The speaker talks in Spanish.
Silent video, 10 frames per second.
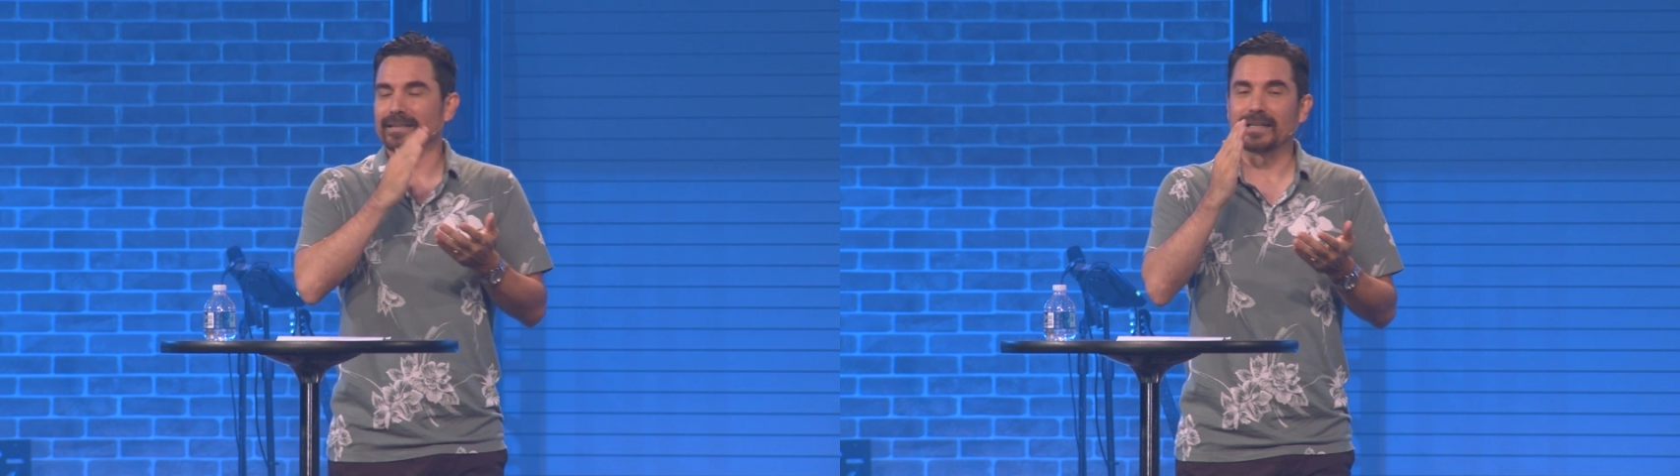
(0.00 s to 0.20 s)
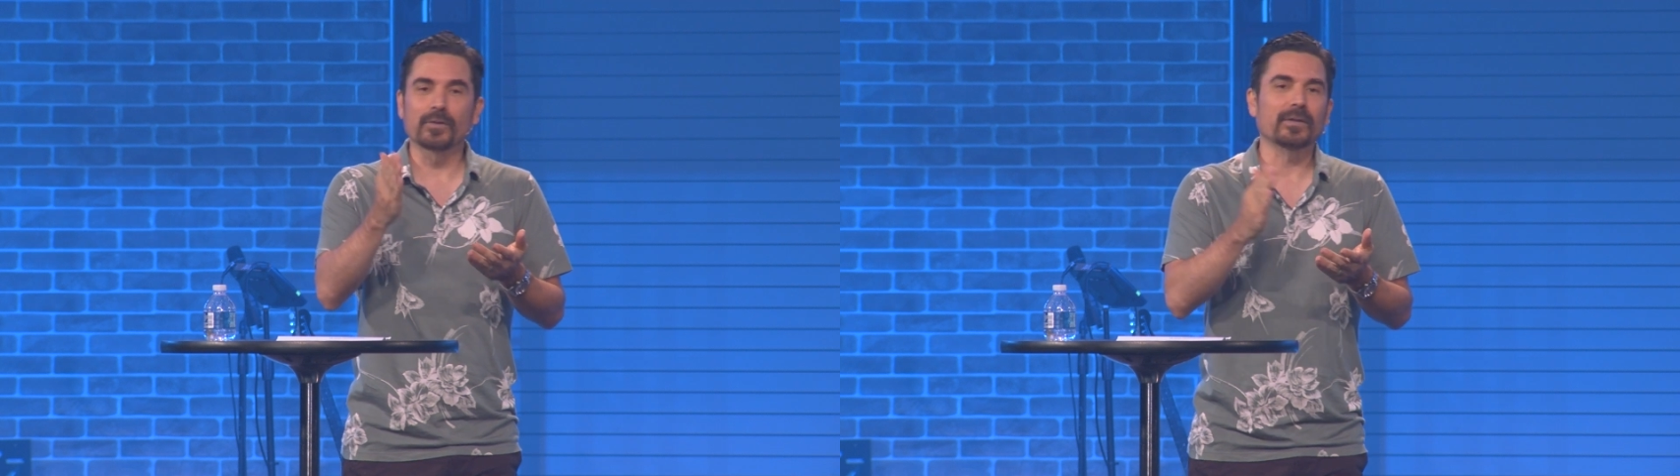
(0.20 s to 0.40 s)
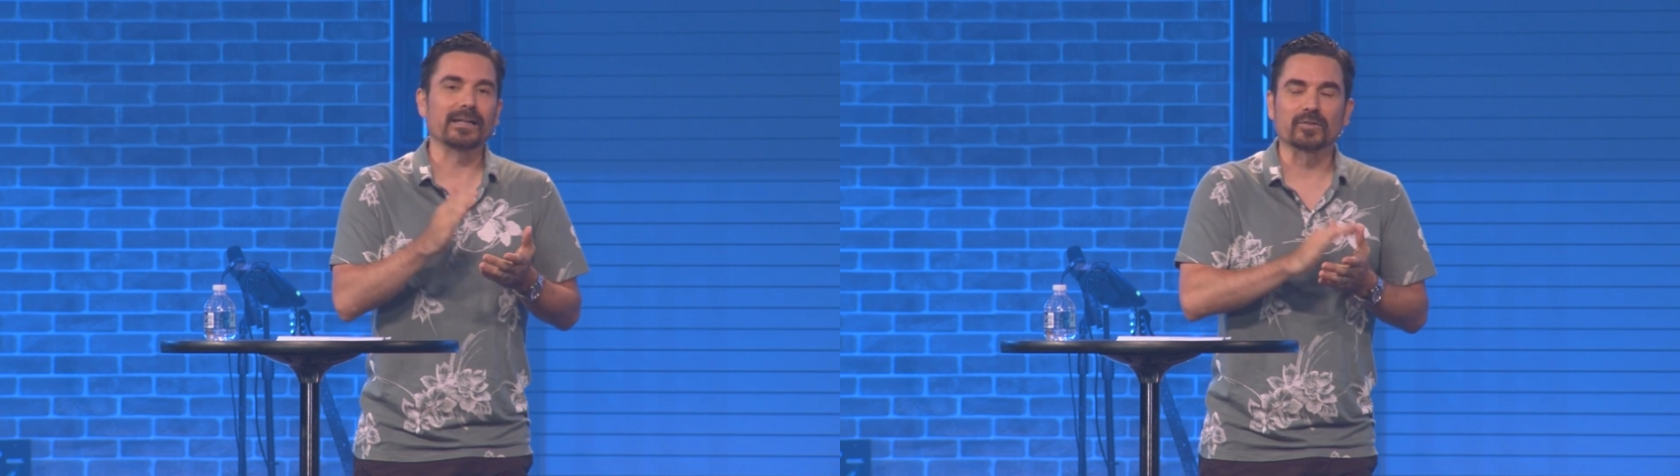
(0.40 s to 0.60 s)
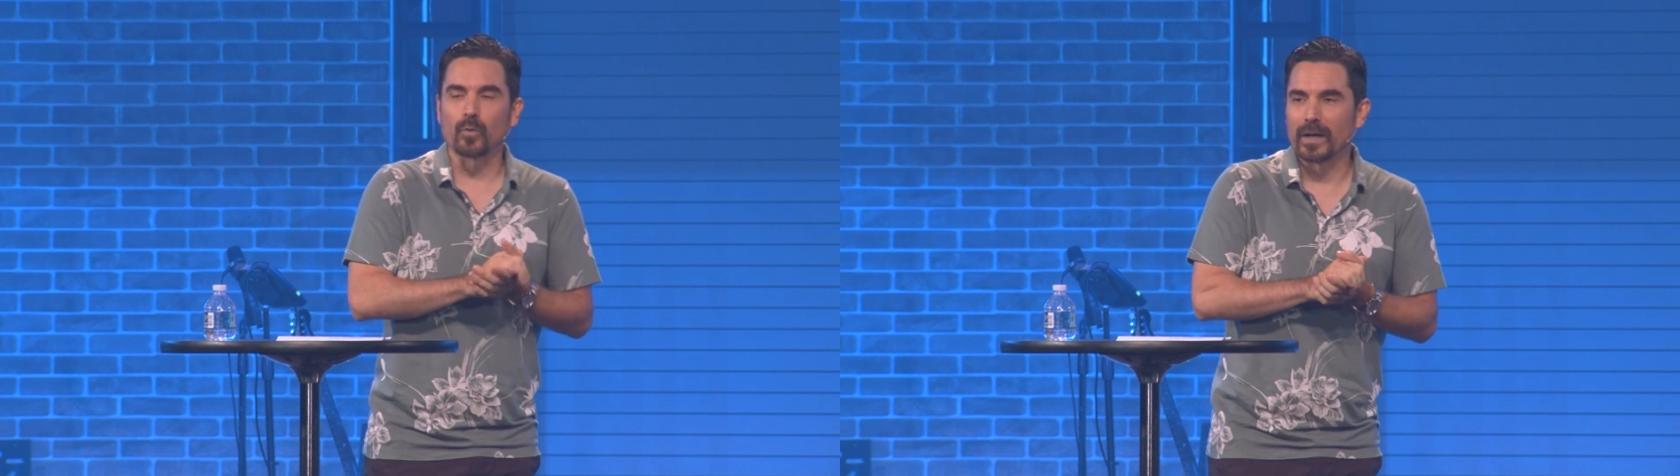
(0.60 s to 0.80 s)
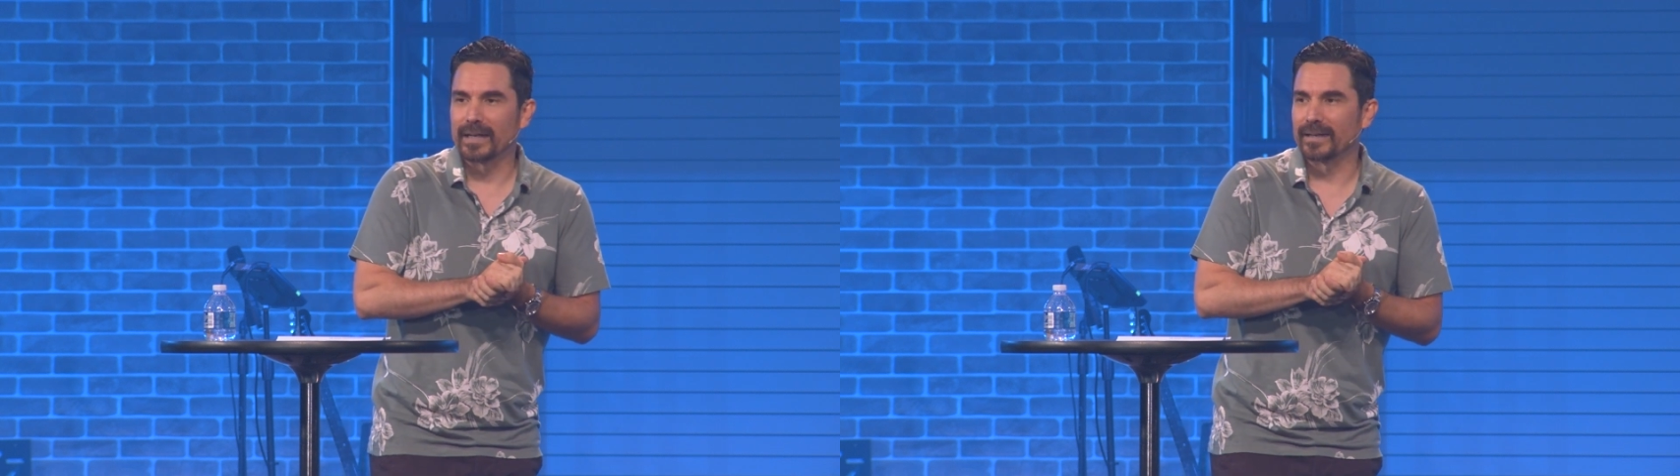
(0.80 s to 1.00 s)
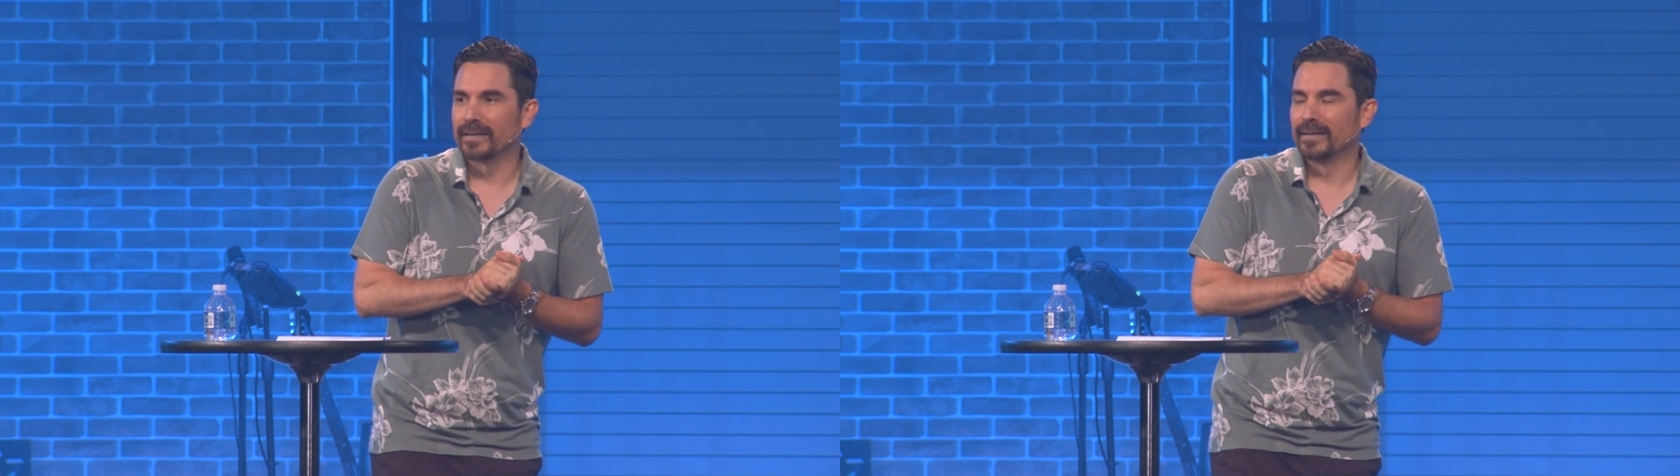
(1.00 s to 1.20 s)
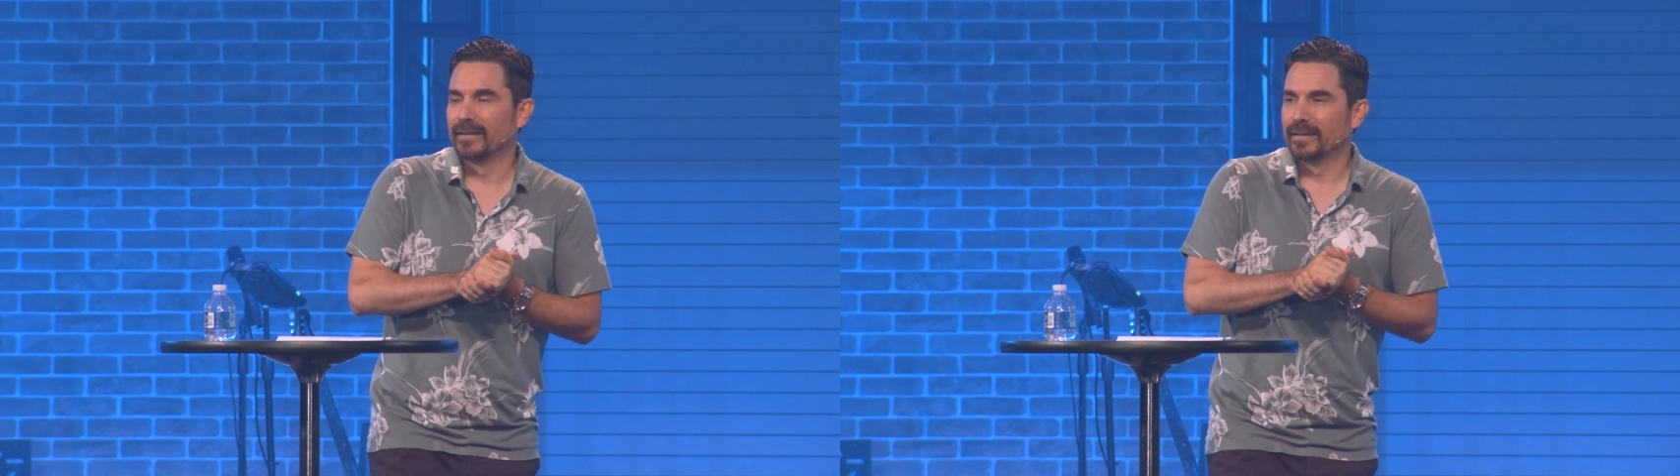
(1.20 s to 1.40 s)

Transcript: salido de la escuela